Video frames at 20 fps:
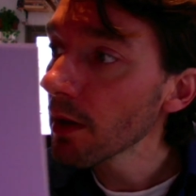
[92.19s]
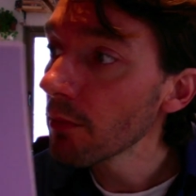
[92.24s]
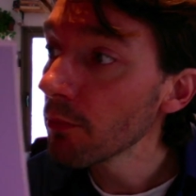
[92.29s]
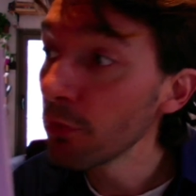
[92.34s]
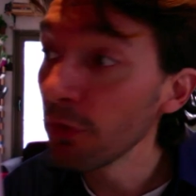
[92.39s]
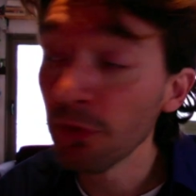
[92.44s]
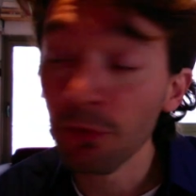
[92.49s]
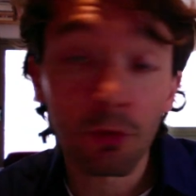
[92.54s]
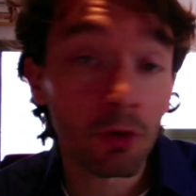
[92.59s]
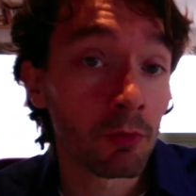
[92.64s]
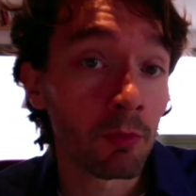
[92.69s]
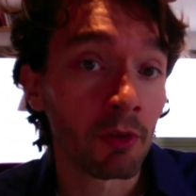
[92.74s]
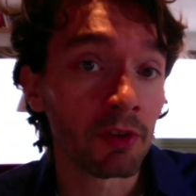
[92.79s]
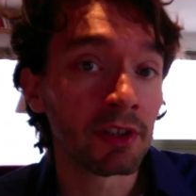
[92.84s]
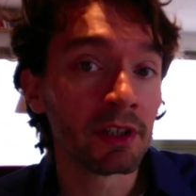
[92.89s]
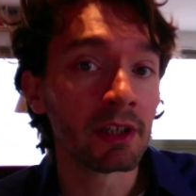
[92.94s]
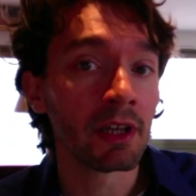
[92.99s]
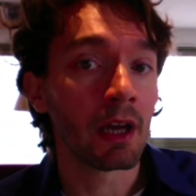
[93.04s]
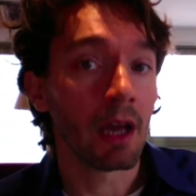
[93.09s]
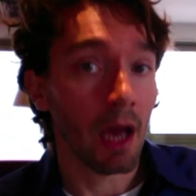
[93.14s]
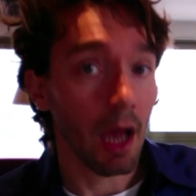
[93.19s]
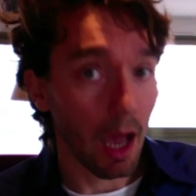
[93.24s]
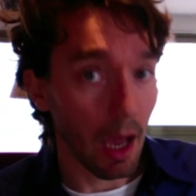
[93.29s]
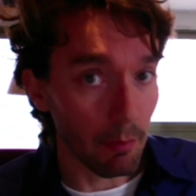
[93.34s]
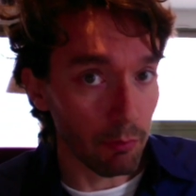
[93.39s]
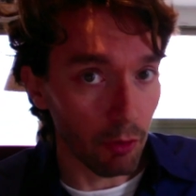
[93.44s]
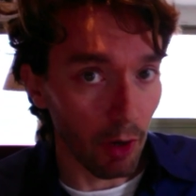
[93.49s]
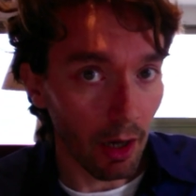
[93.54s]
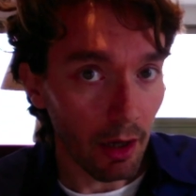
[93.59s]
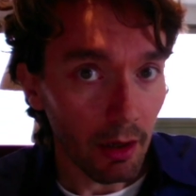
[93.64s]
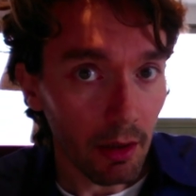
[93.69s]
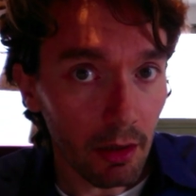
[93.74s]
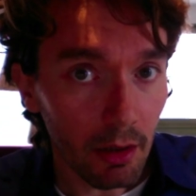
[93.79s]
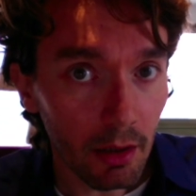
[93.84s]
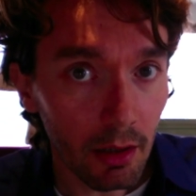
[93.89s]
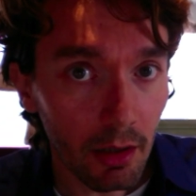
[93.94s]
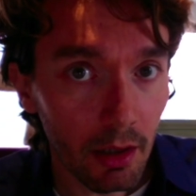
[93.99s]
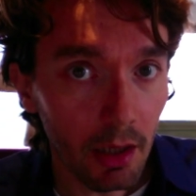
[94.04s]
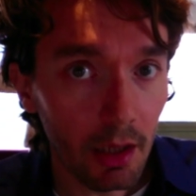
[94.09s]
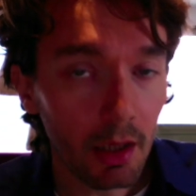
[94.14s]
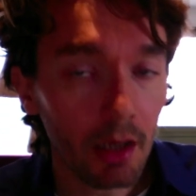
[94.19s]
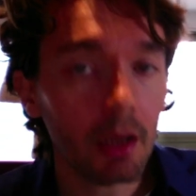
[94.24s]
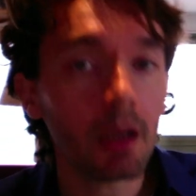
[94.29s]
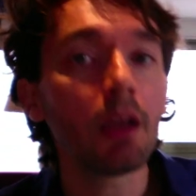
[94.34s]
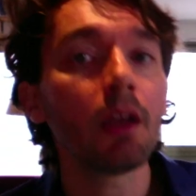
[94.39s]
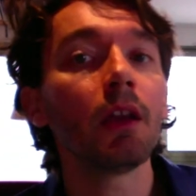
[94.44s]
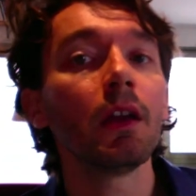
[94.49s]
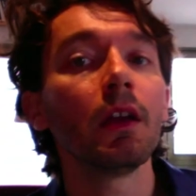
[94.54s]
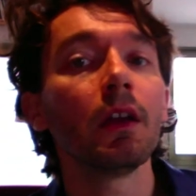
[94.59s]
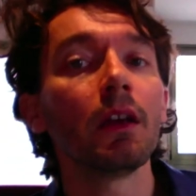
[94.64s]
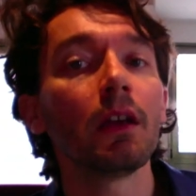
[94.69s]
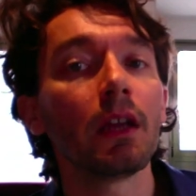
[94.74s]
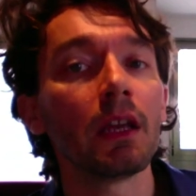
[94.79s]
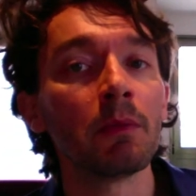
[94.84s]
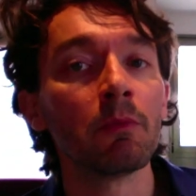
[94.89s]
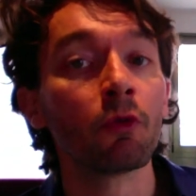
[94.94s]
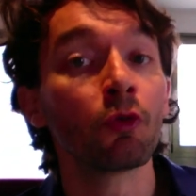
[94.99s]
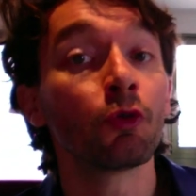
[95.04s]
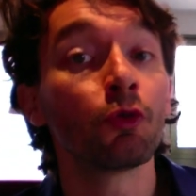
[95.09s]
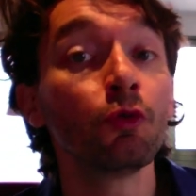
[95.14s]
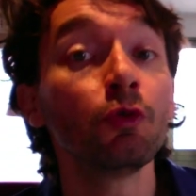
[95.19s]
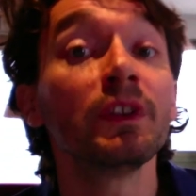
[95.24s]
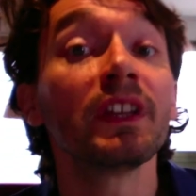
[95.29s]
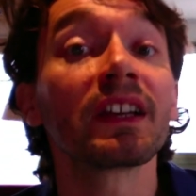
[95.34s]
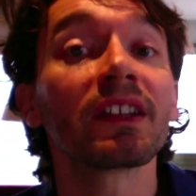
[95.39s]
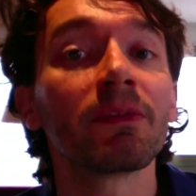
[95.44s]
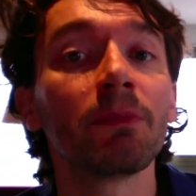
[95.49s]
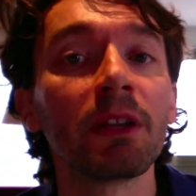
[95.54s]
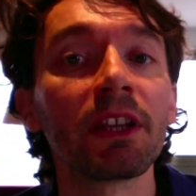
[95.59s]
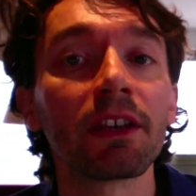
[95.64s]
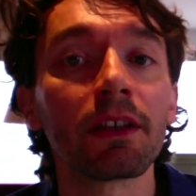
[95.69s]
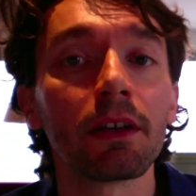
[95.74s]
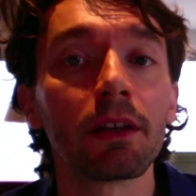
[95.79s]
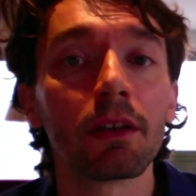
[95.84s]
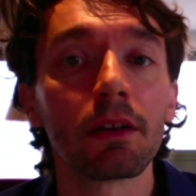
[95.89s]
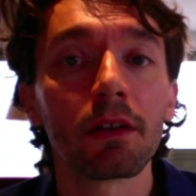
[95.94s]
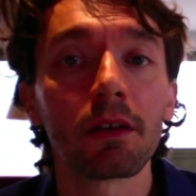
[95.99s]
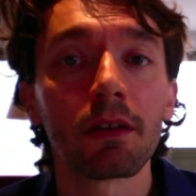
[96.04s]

Puis ils ont commandé à boire et m'ont tout expliqué.